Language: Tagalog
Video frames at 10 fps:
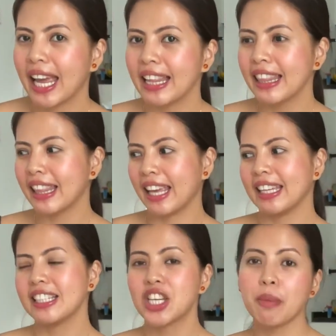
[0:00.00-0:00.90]
And
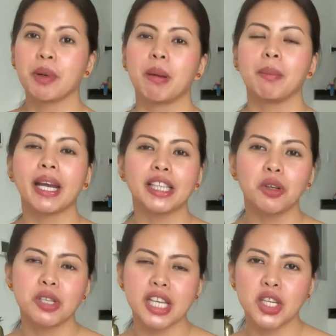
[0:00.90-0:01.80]
then, syempre, papakita
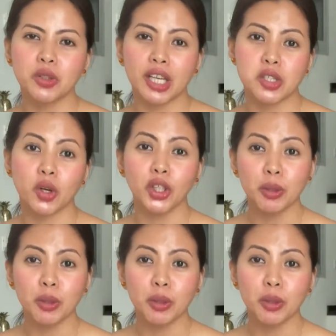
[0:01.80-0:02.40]
ko na sa inyo guys kung ano